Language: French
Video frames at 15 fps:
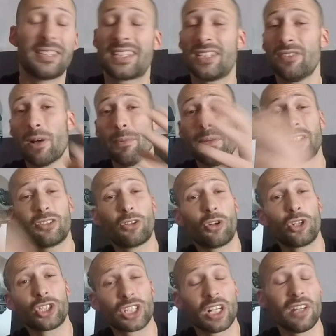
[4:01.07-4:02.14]
ce qu'il va mettre dans
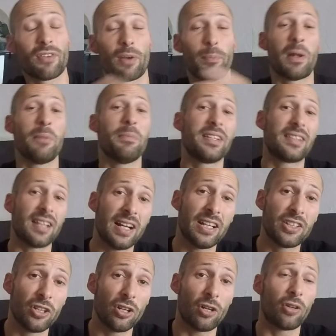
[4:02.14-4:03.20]
l'engin, il va pas le mettre
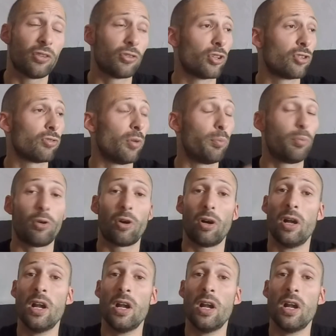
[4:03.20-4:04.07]
ailleurs, que ce soit pour, euh,